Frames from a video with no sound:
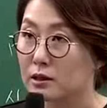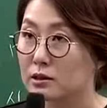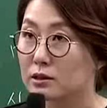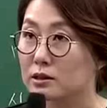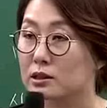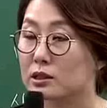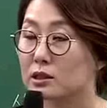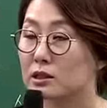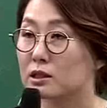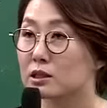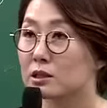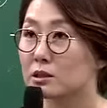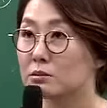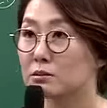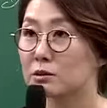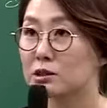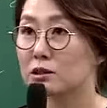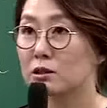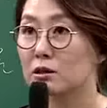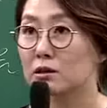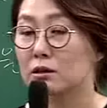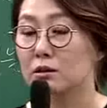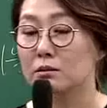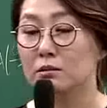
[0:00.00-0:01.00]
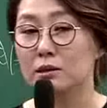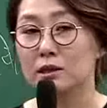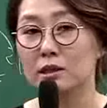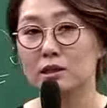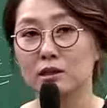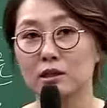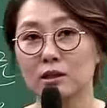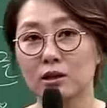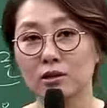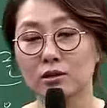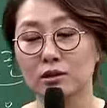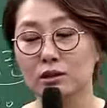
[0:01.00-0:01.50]
지금처럼
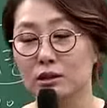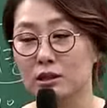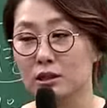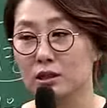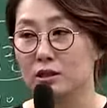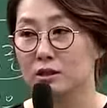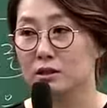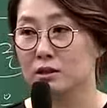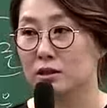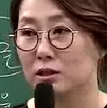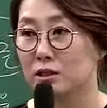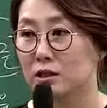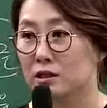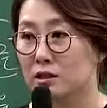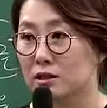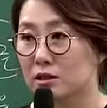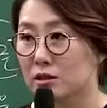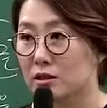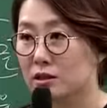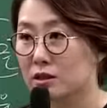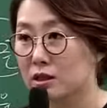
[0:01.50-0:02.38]
기역, 니은, 디귿,